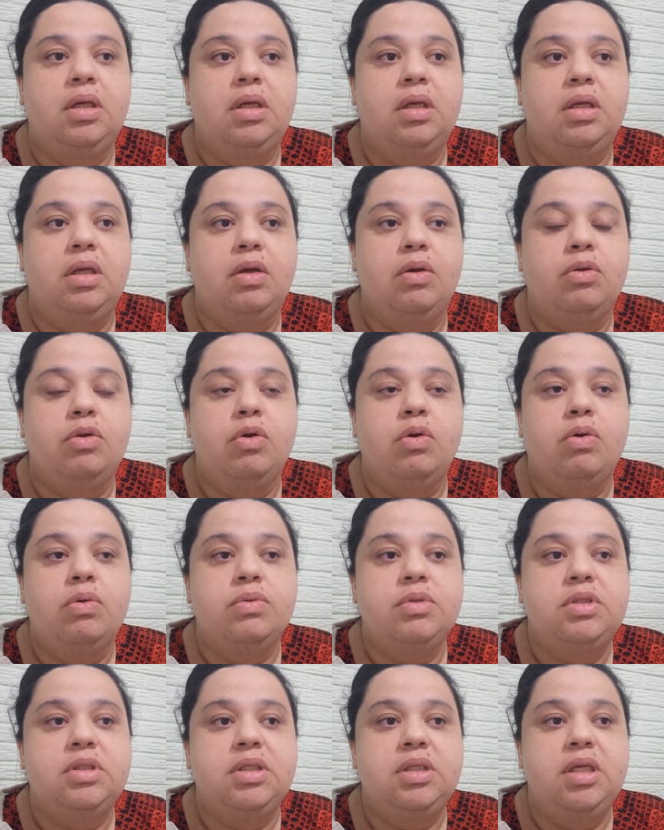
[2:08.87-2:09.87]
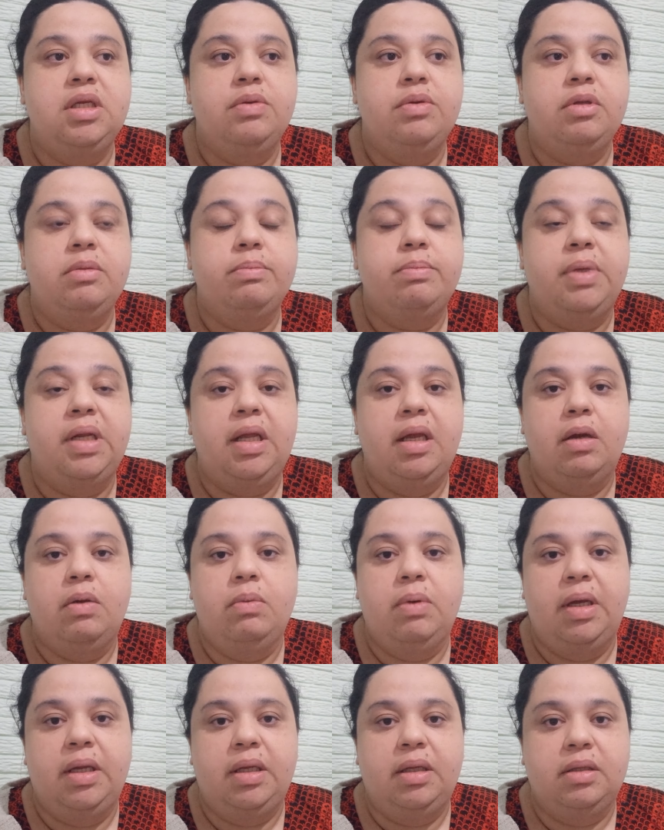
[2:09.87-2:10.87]
E eu não consegui o um
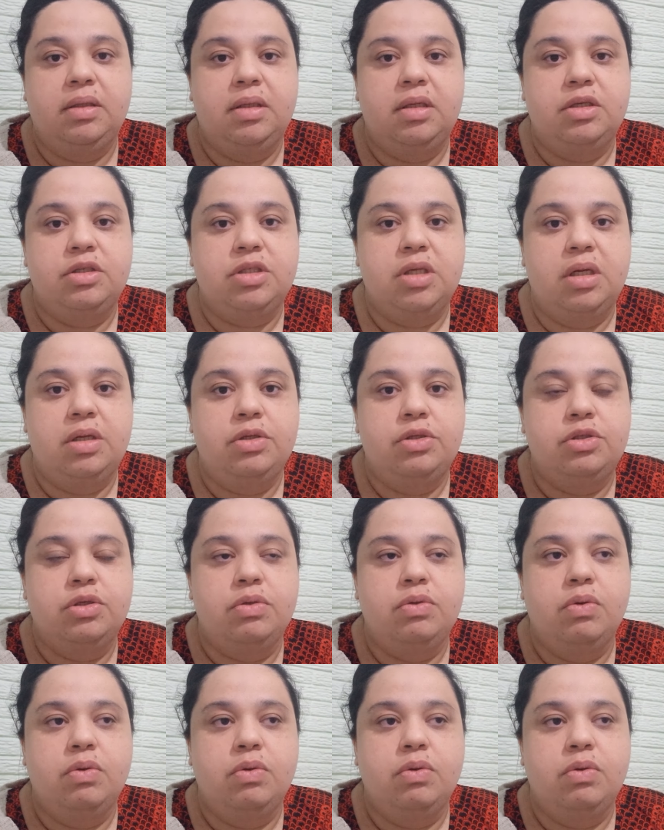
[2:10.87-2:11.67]
emprego ainda, gente.